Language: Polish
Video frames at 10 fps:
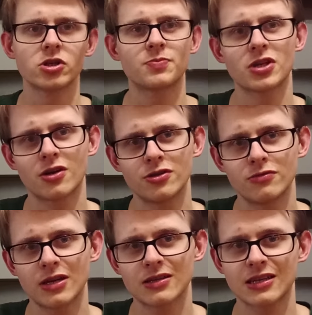bądź
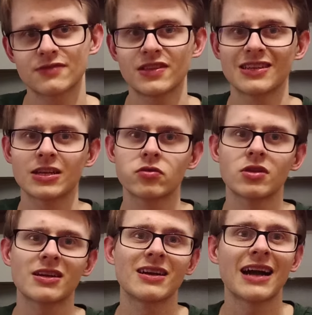przegonił je tak zwany
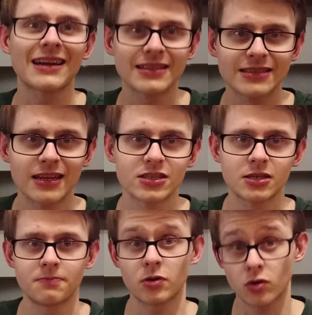gatunek hack and
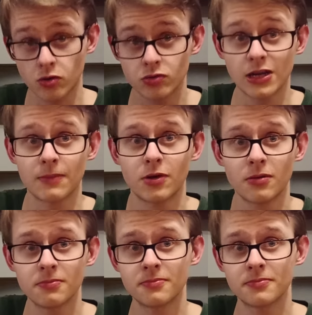slashy pokroju Diablo?